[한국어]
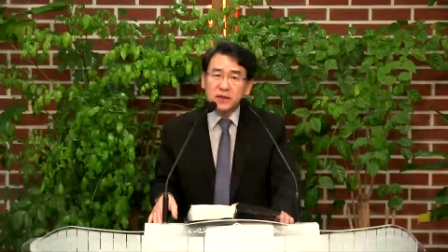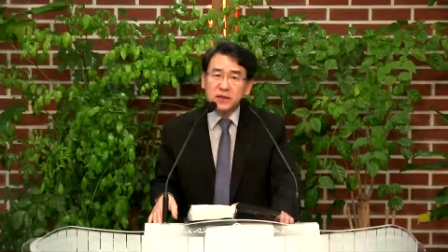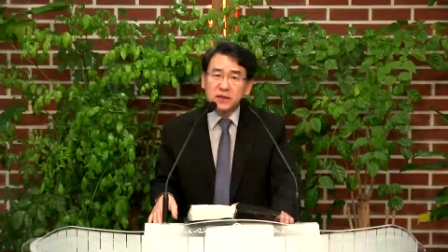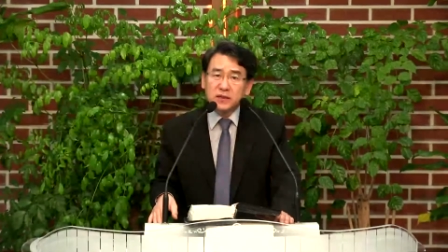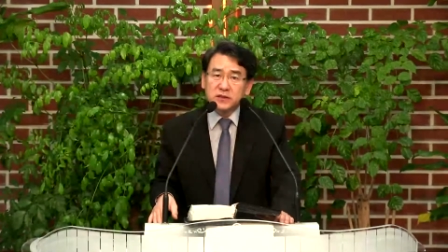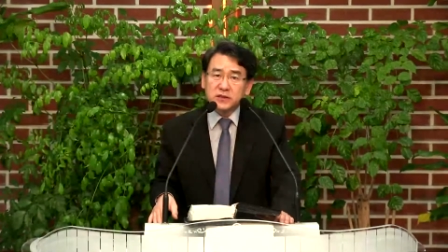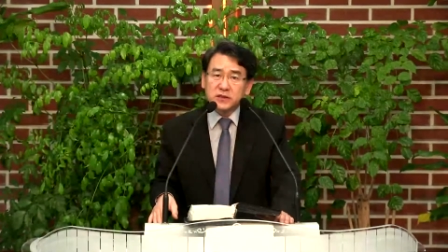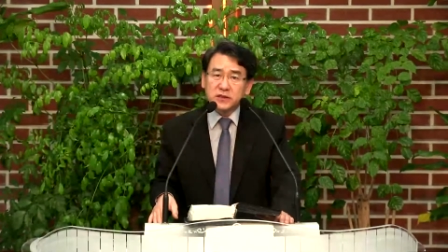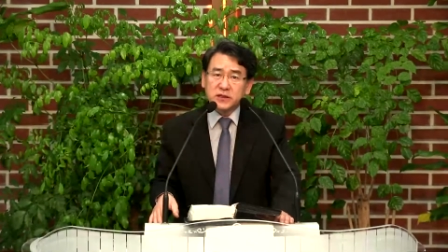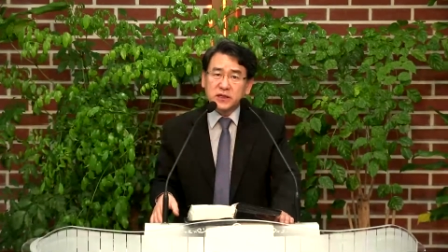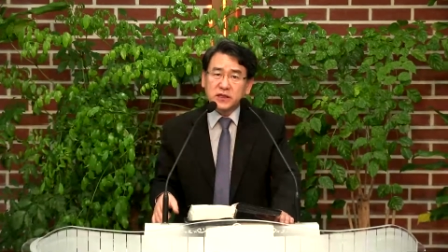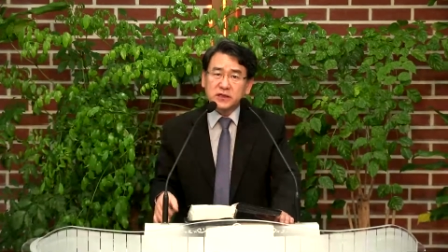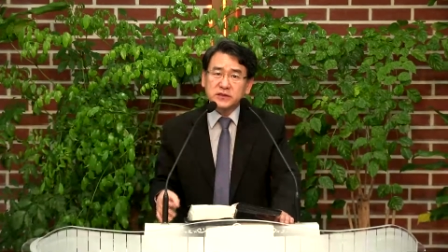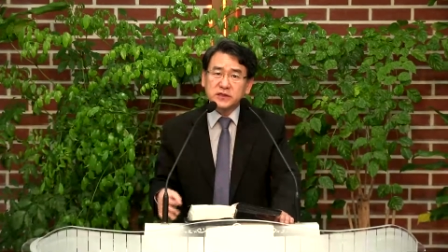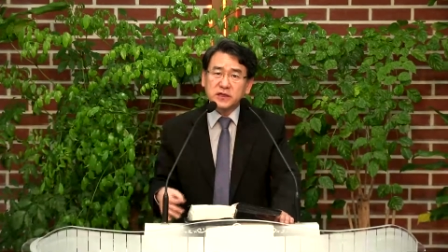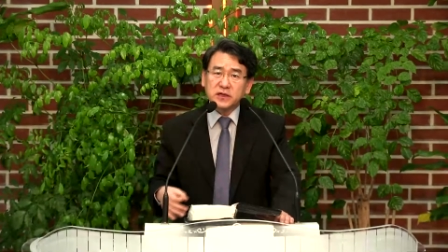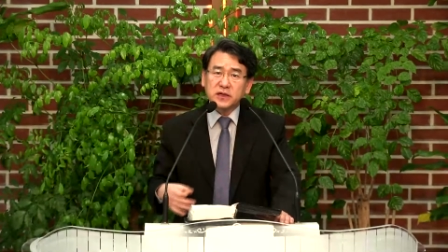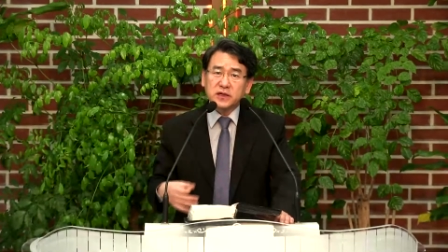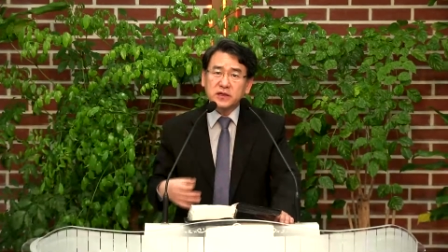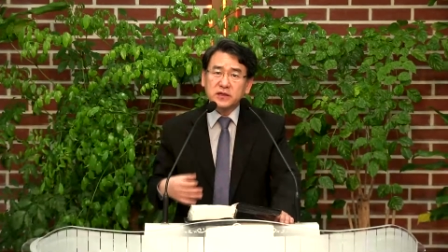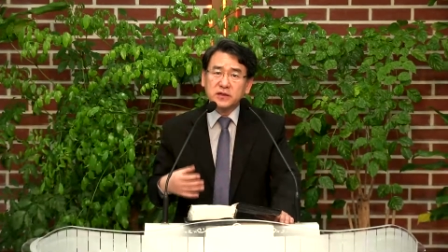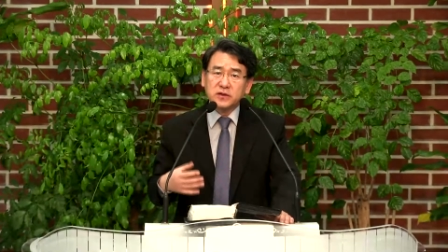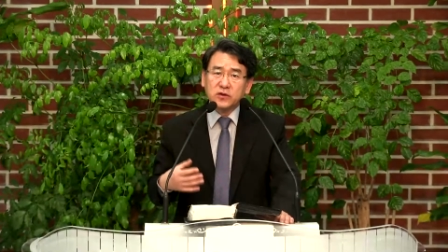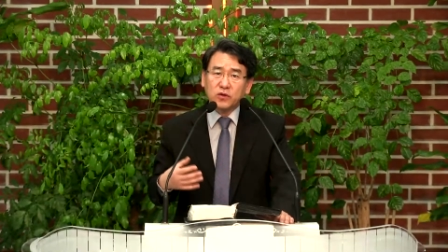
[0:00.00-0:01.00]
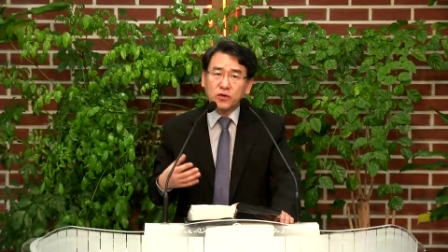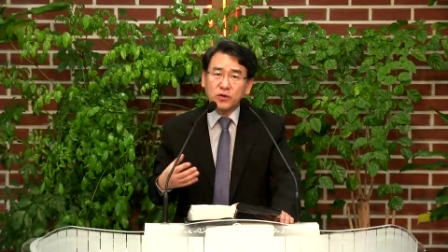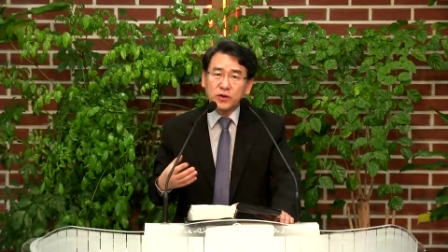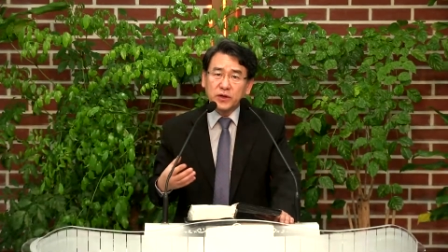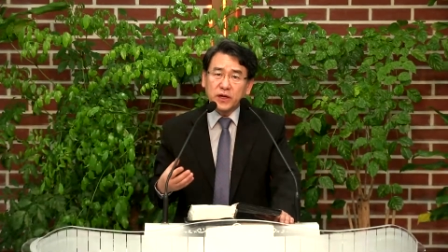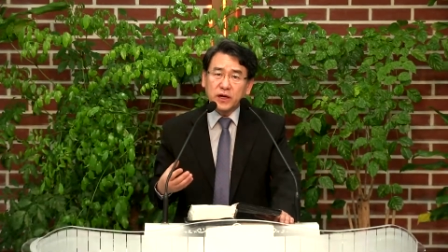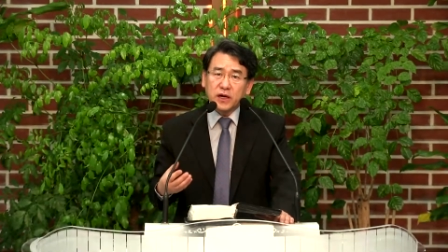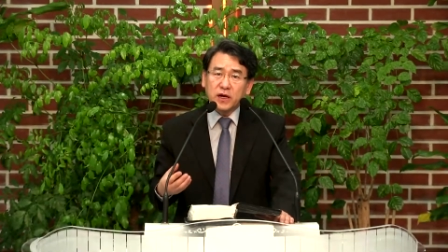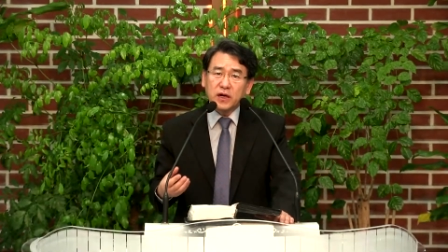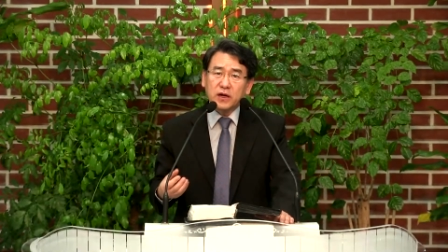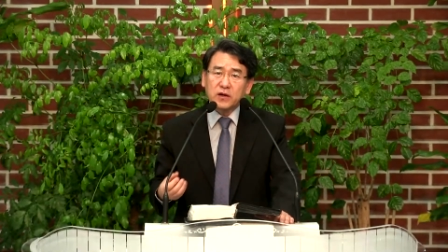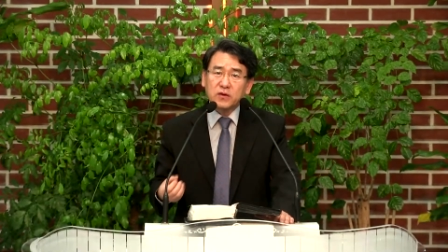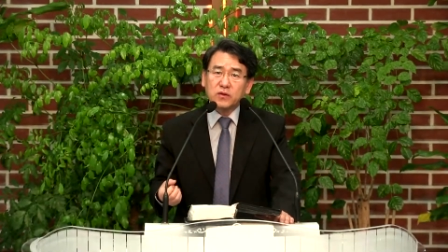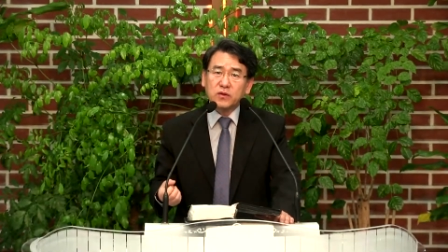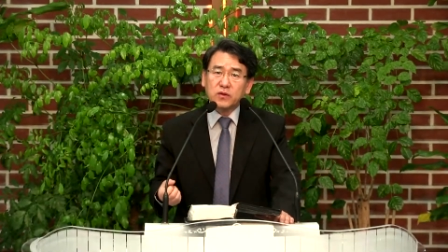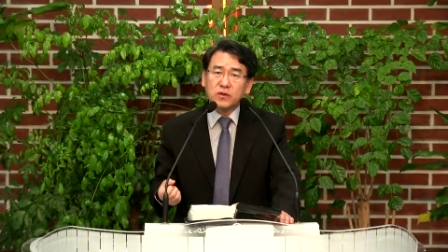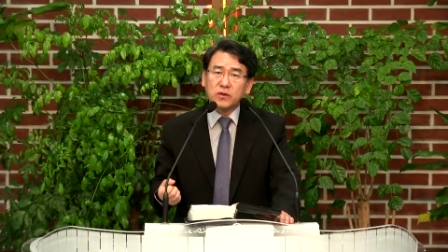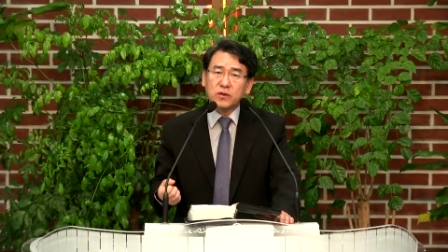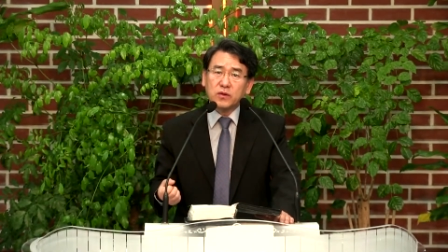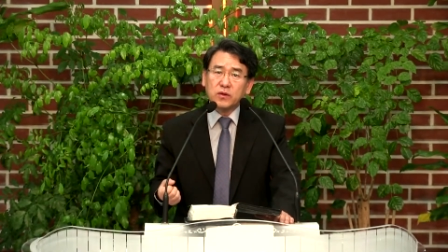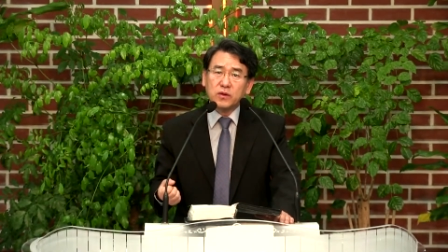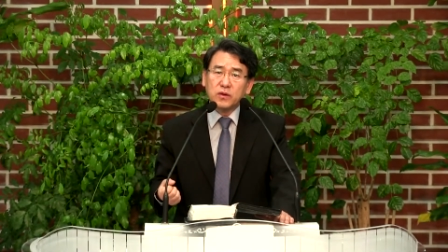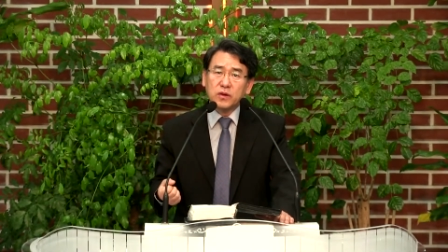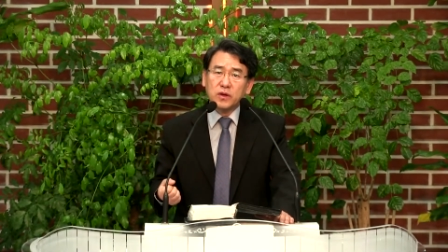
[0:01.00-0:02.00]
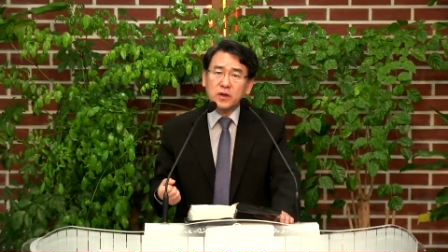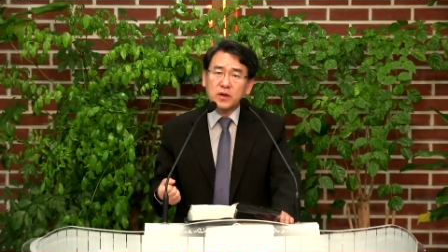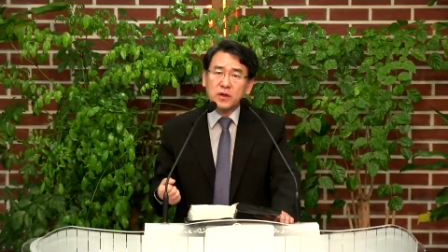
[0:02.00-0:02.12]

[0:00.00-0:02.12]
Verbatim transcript: 신앙생활을 오래 하고